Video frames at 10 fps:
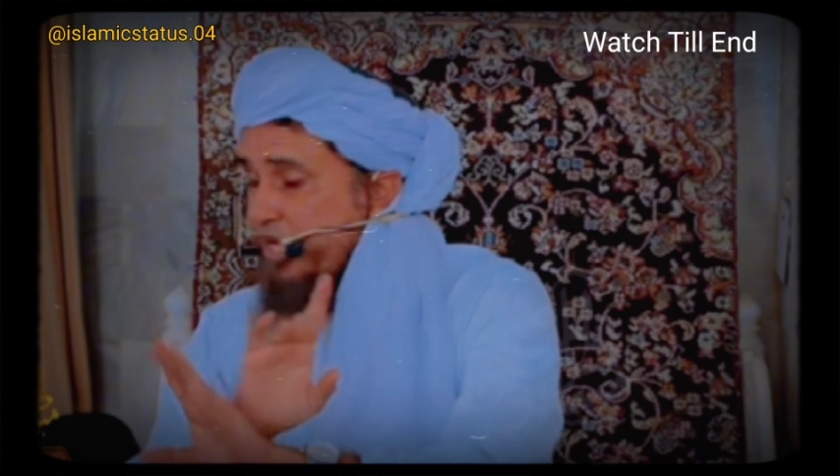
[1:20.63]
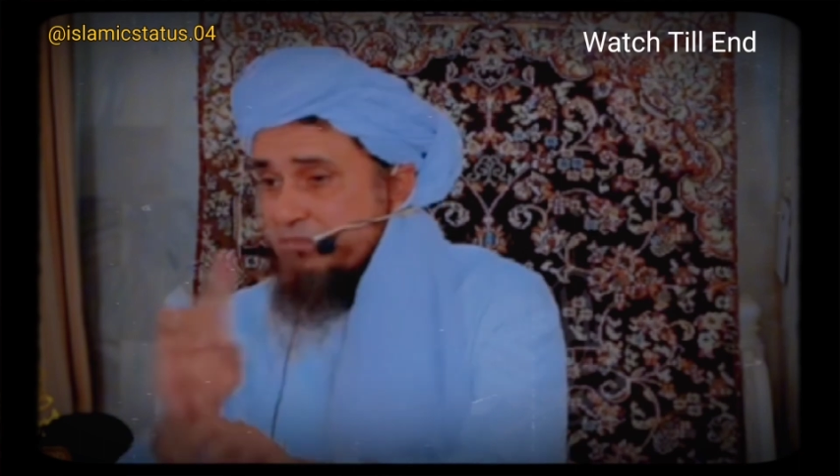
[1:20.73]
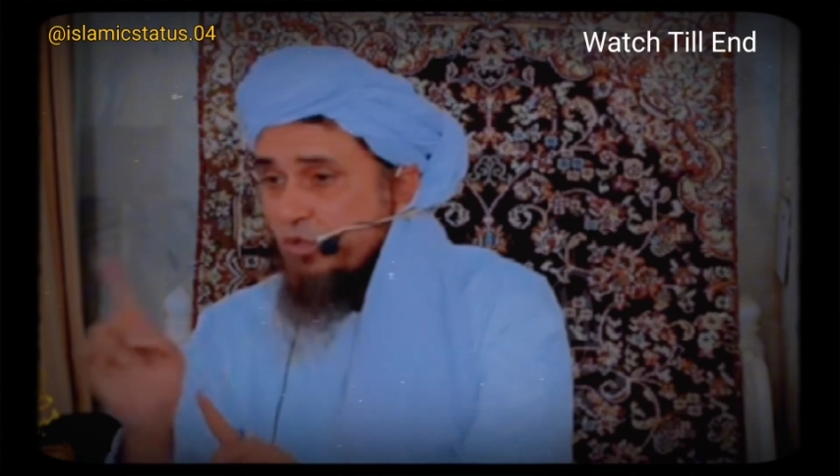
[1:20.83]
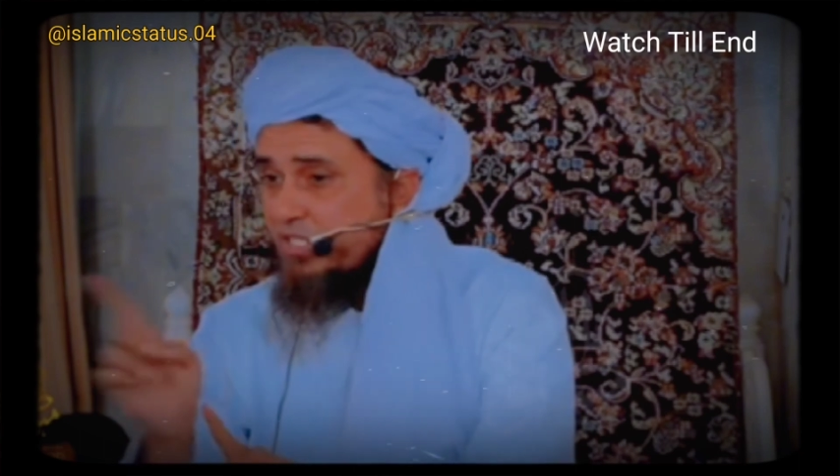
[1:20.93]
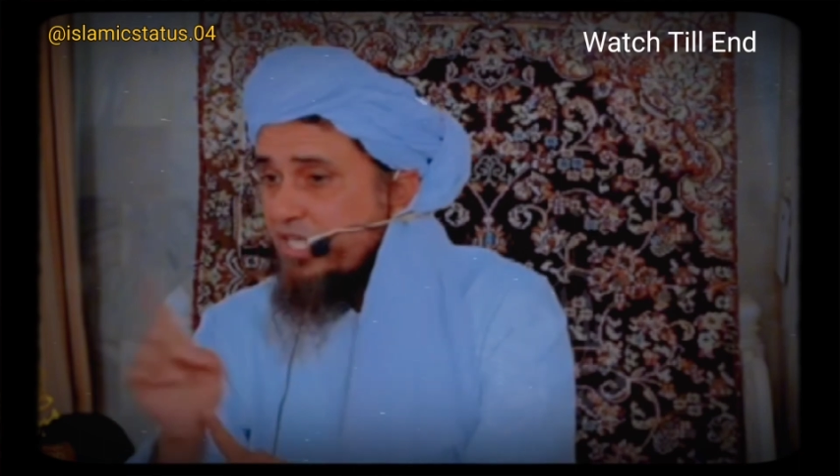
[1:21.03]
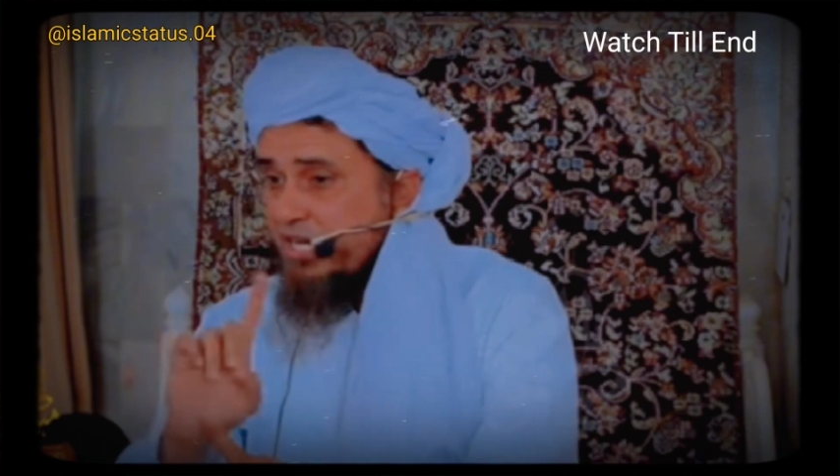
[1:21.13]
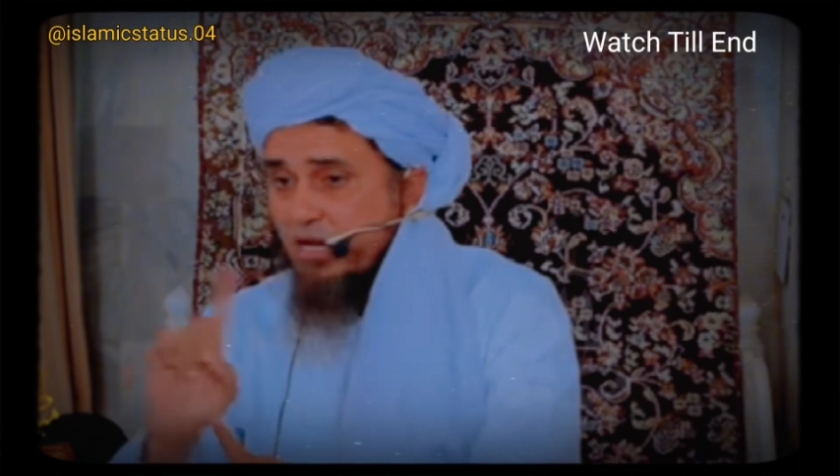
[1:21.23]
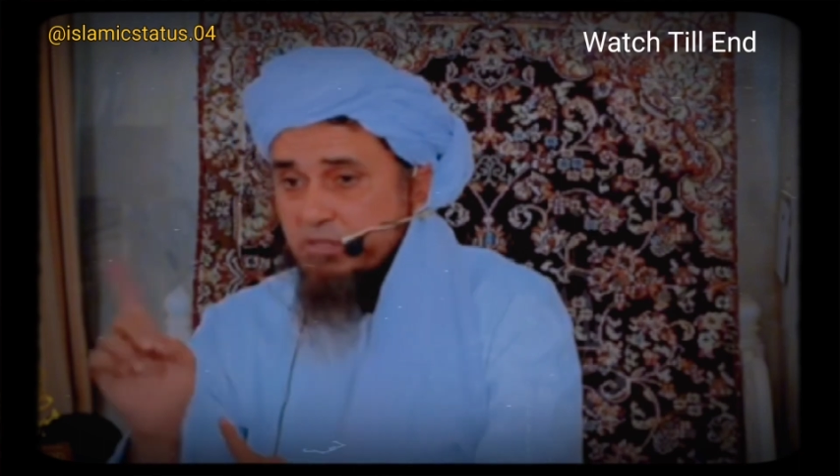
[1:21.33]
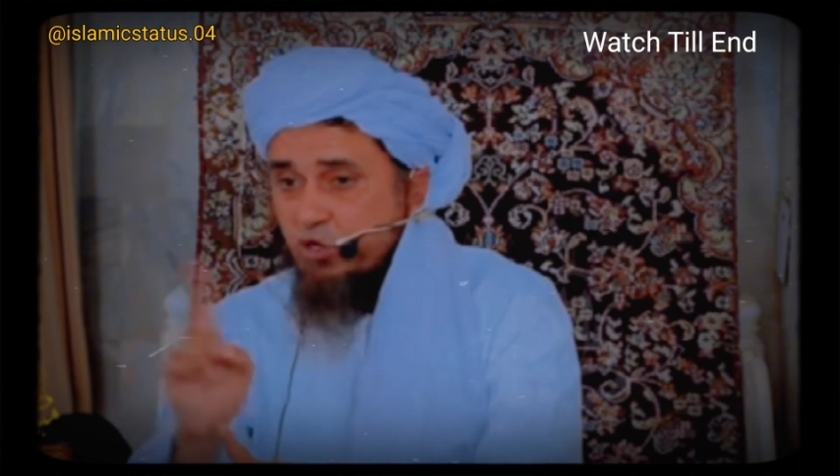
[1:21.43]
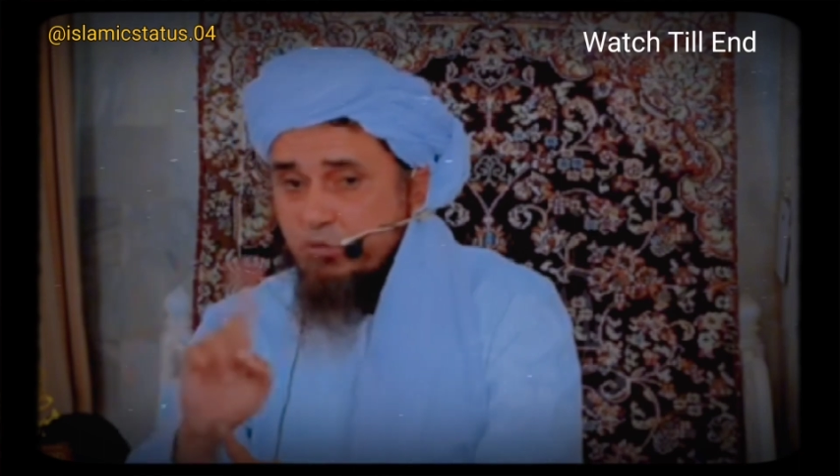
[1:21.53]
आदमी को
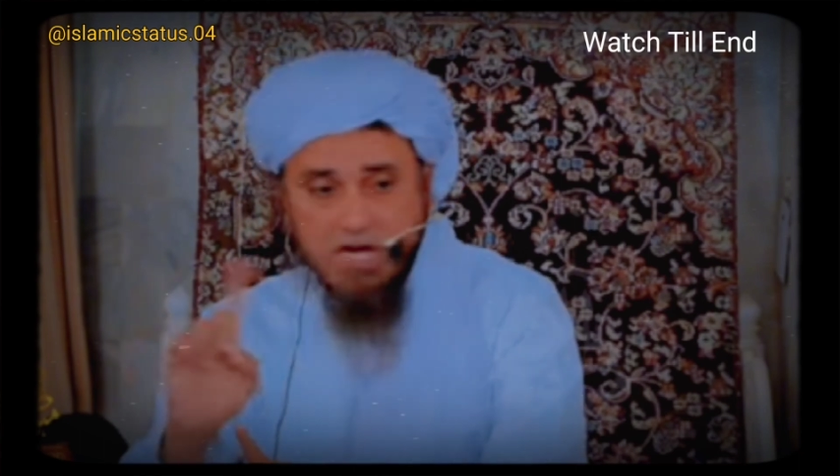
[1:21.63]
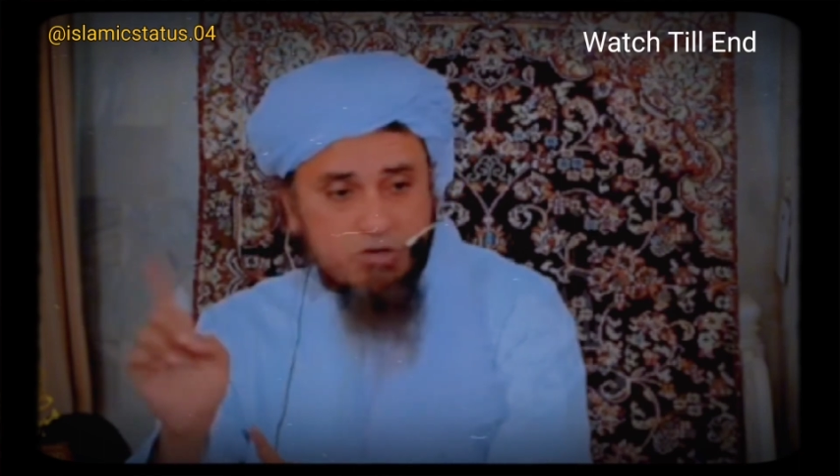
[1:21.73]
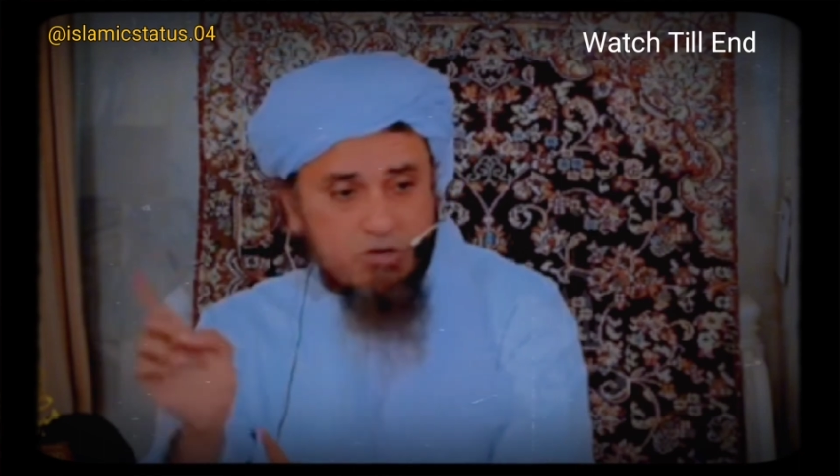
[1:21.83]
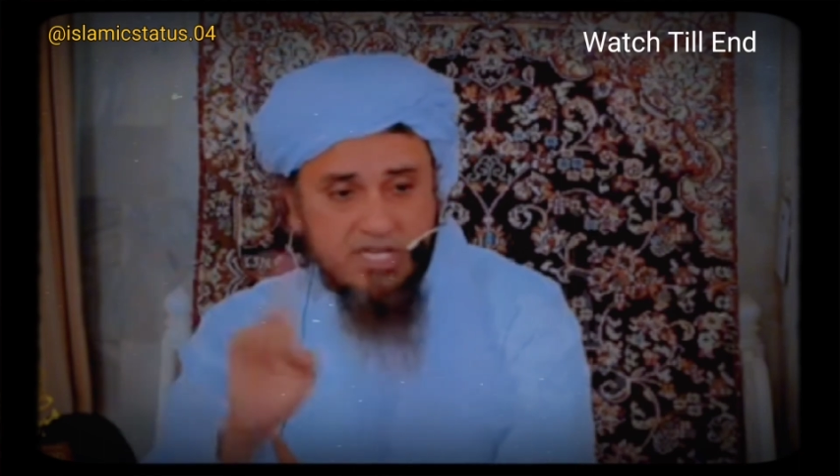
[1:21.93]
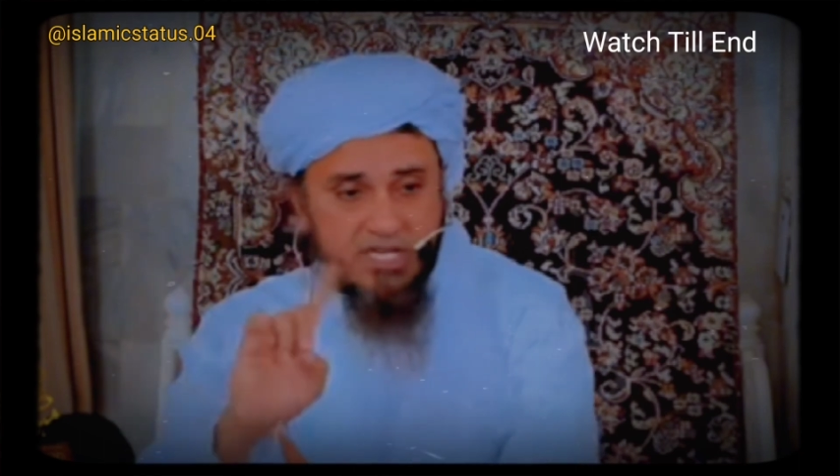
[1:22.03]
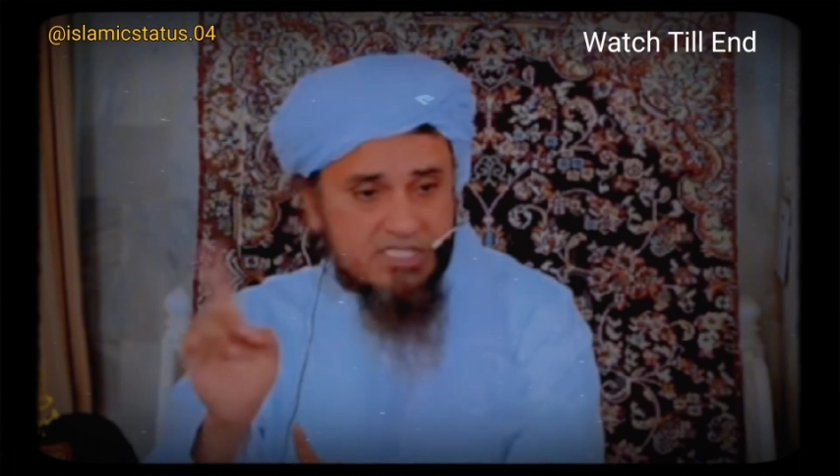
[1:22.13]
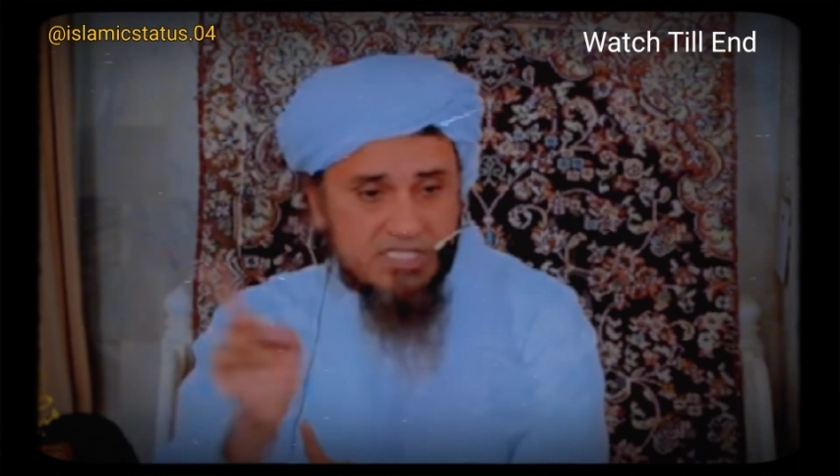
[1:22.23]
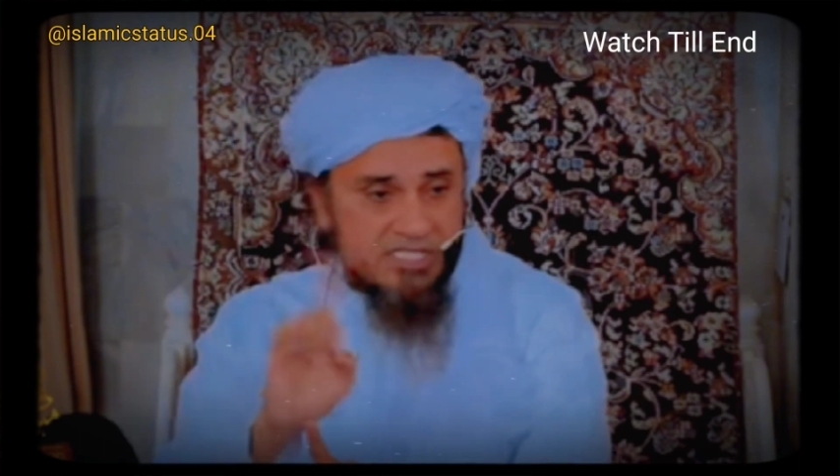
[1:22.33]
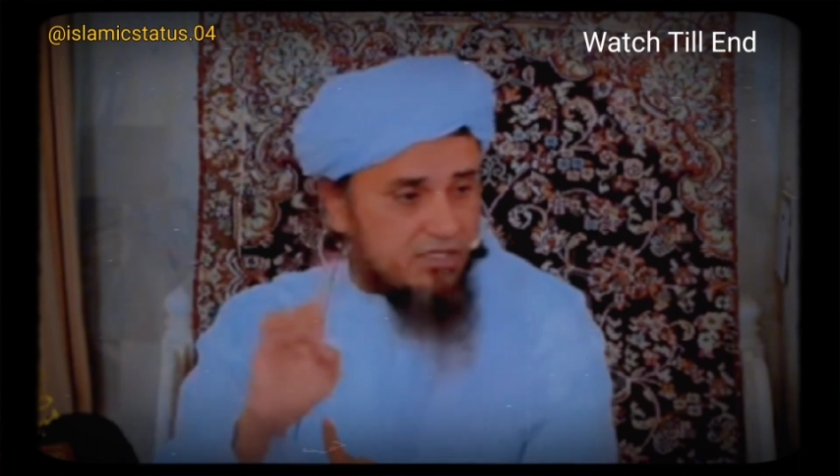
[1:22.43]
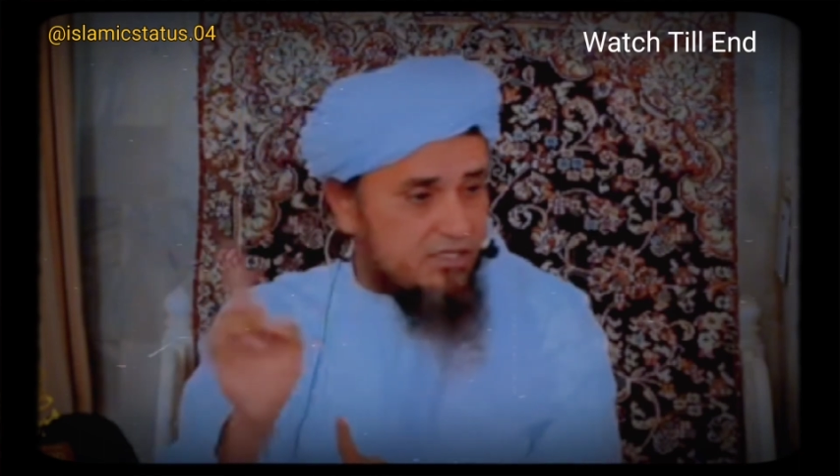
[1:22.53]
देखकर बदगुमान होने की
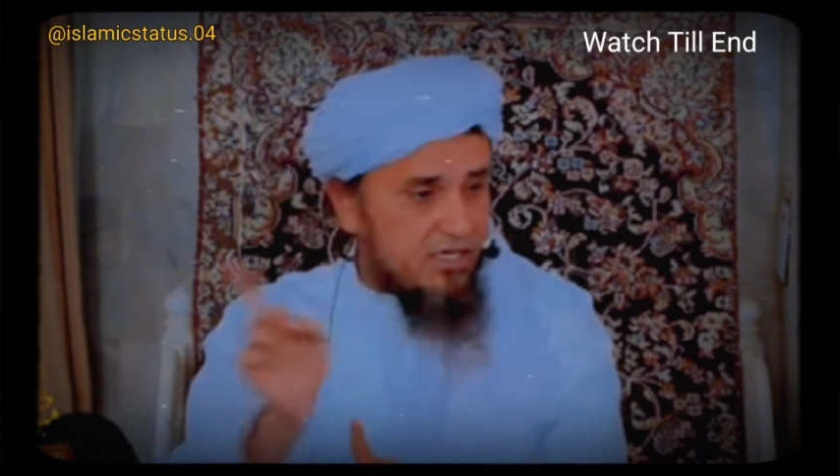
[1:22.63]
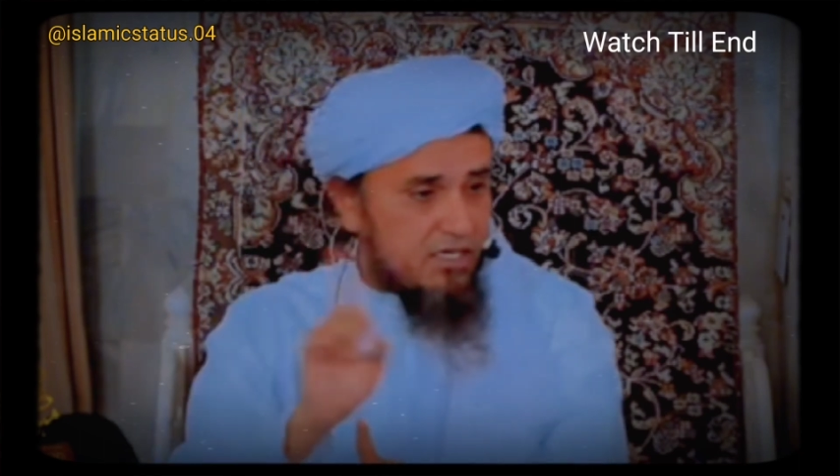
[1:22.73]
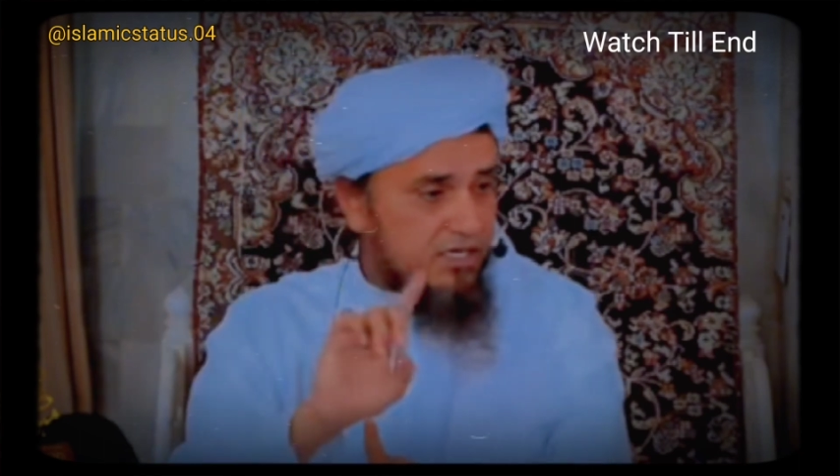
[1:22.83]
इजाज़त